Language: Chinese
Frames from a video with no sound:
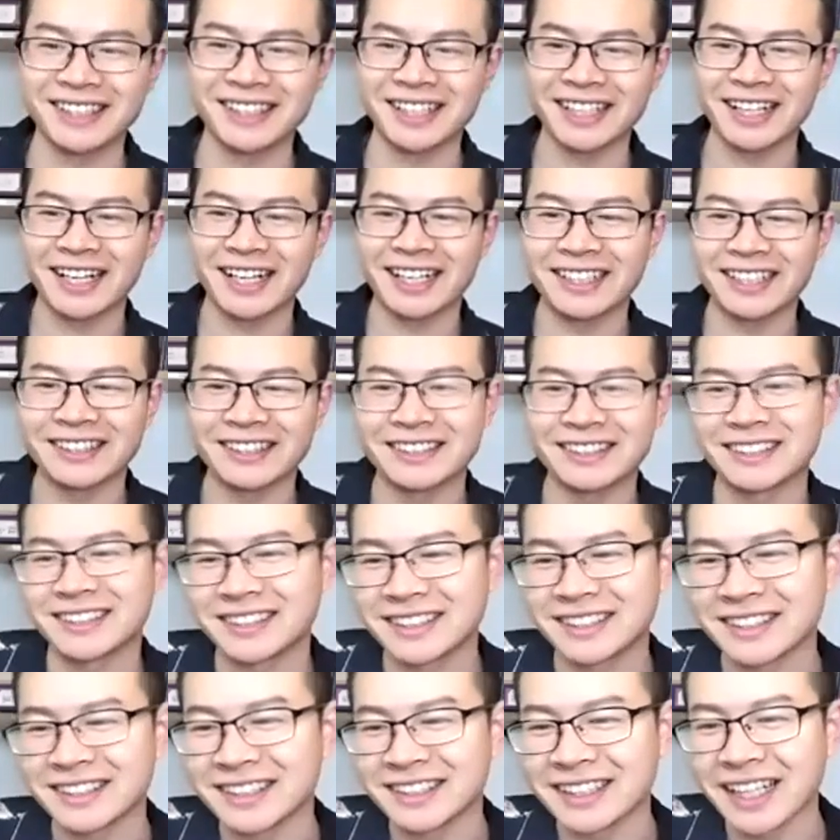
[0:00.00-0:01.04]
啊，
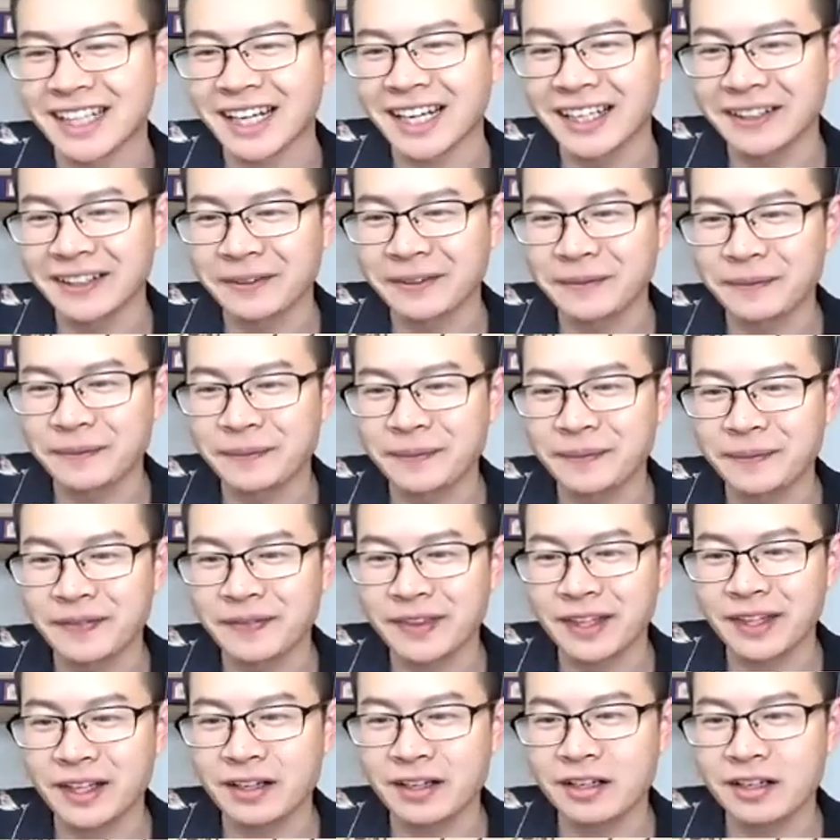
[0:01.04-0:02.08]
近代
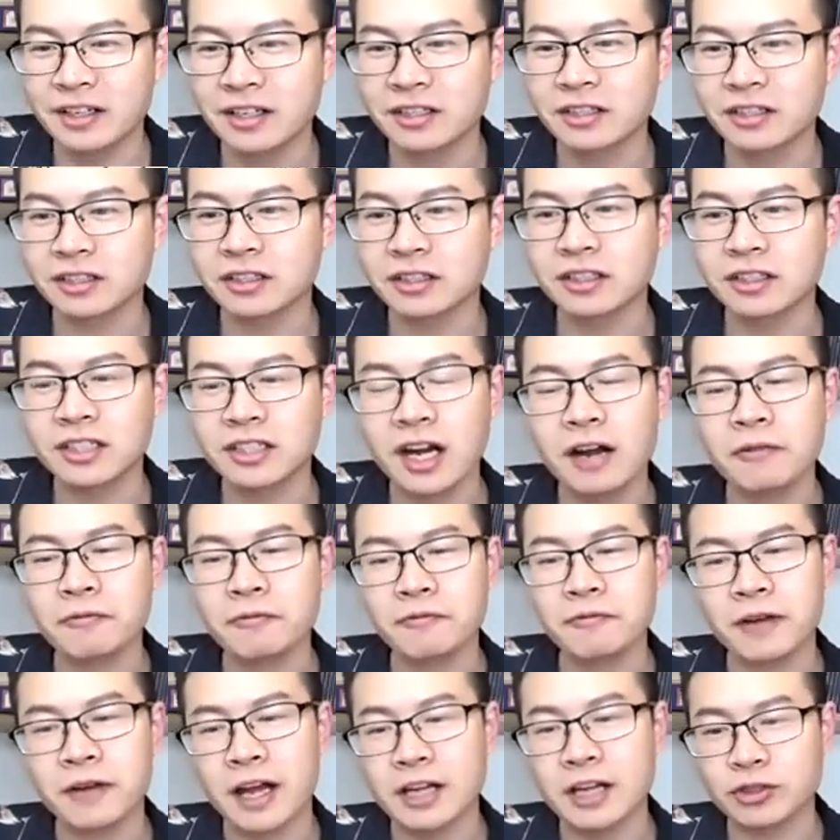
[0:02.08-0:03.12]
时尚
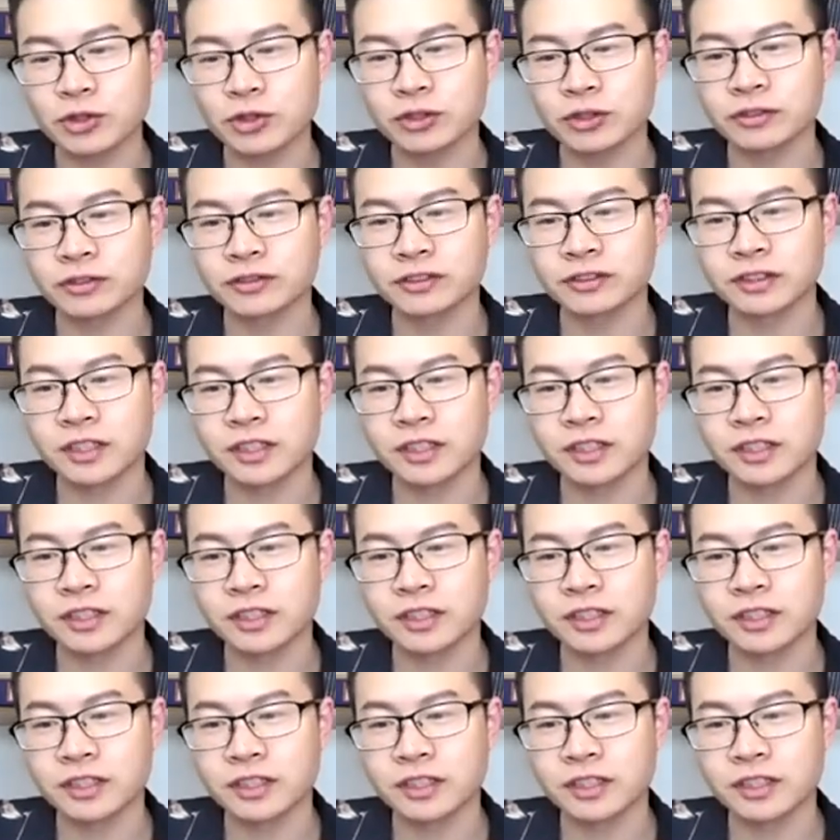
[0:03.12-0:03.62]
fashion，